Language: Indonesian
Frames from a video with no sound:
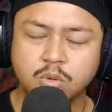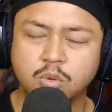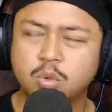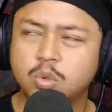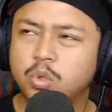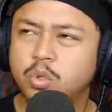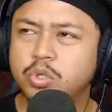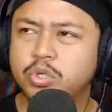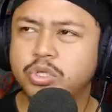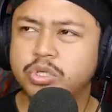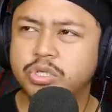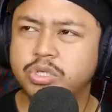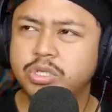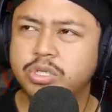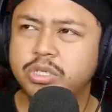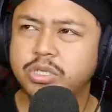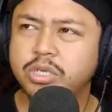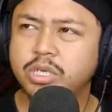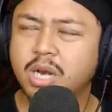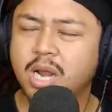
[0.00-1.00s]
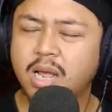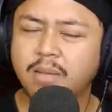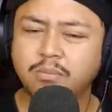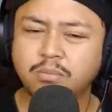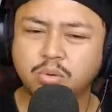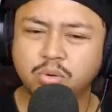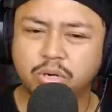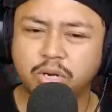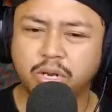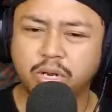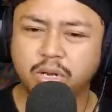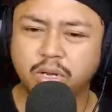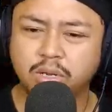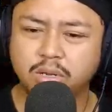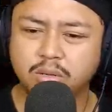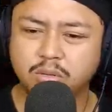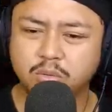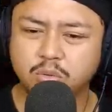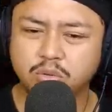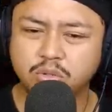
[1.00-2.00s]
Kunci rambut ya.
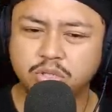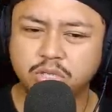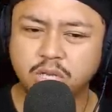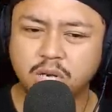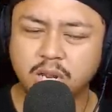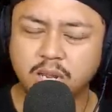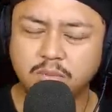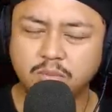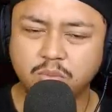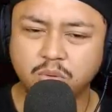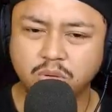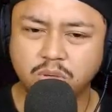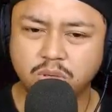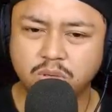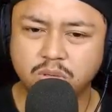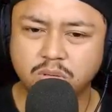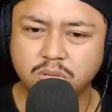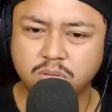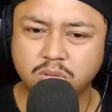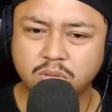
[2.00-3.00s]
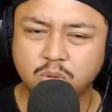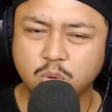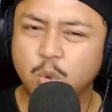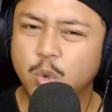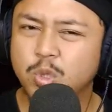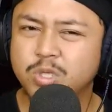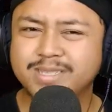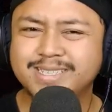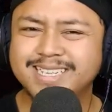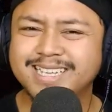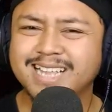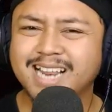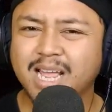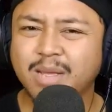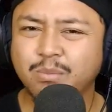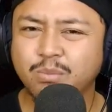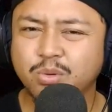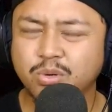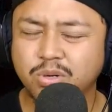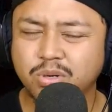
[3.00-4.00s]
Kunci rambut. Kunci
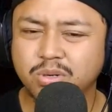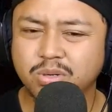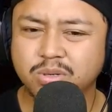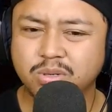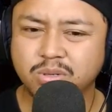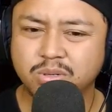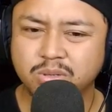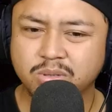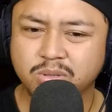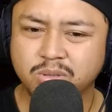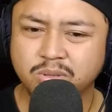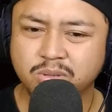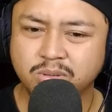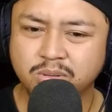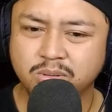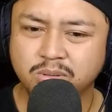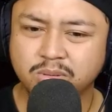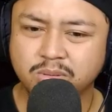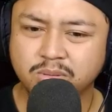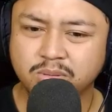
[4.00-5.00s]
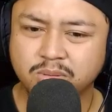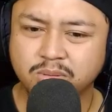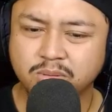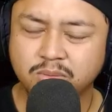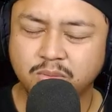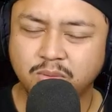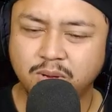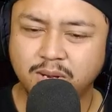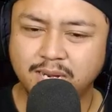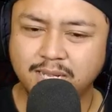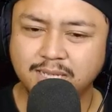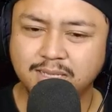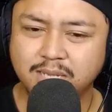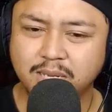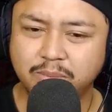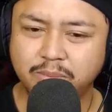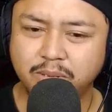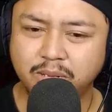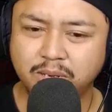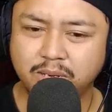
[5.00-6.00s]
rambut. What does
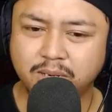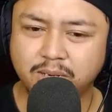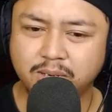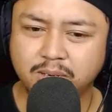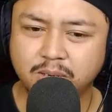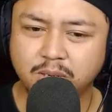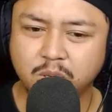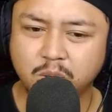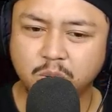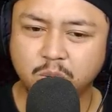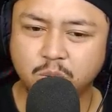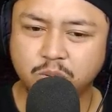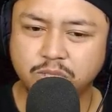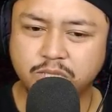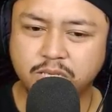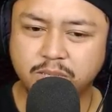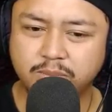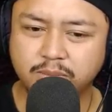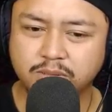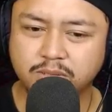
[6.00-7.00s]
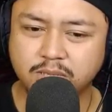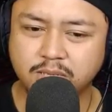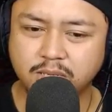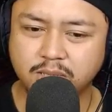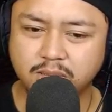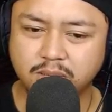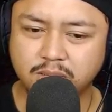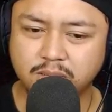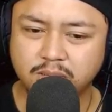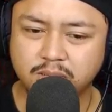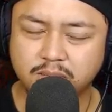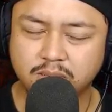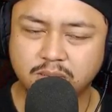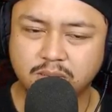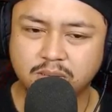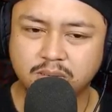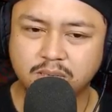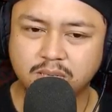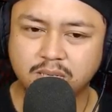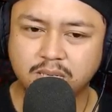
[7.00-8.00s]
that mean? kunci maksudnya gitu
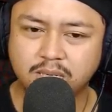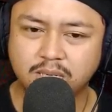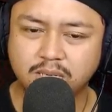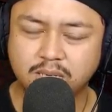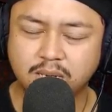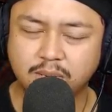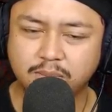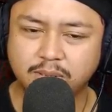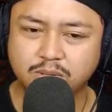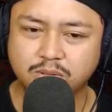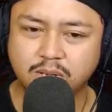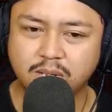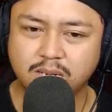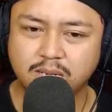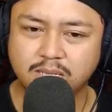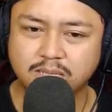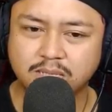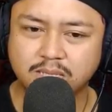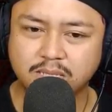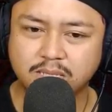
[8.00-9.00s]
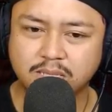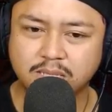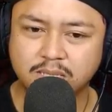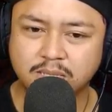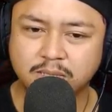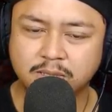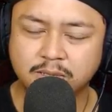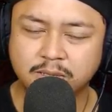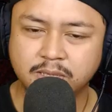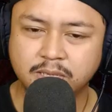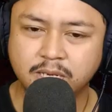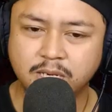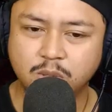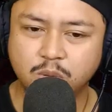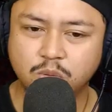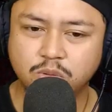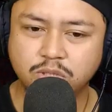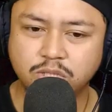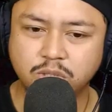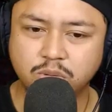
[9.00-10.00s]
nggak masuk akal sih ini
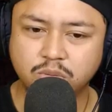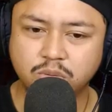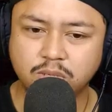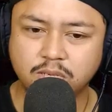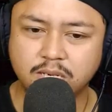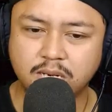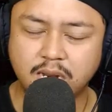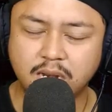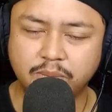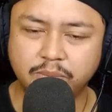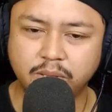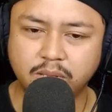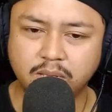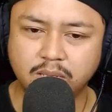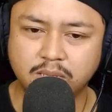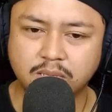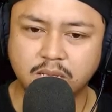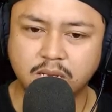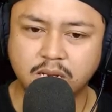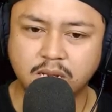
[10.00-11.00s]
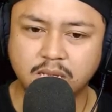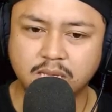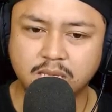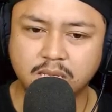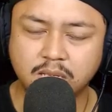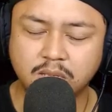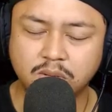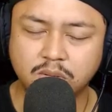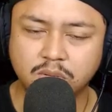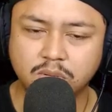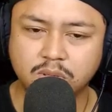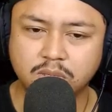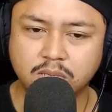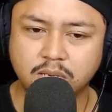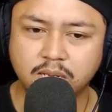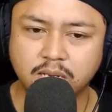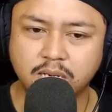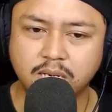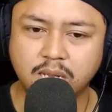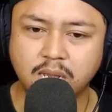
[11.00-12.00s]
kunci untuk di dalam ya tadi katanya tuh
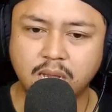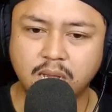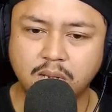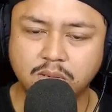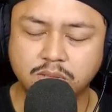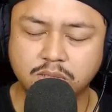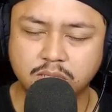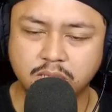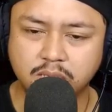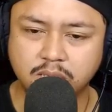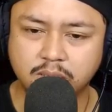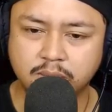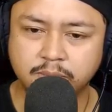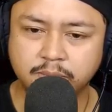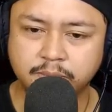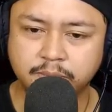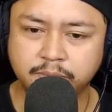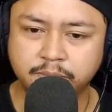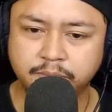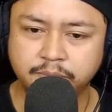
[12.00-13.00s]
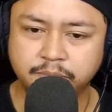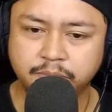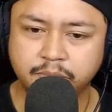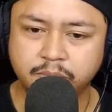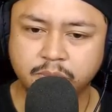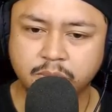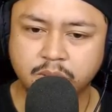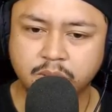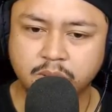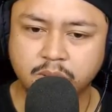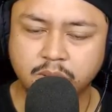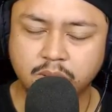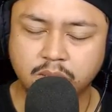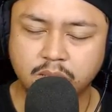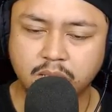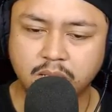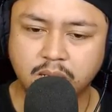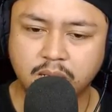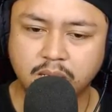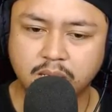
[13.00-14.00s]
in the house ya
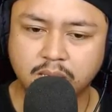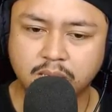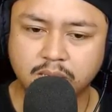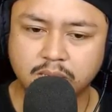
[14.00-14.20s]
lah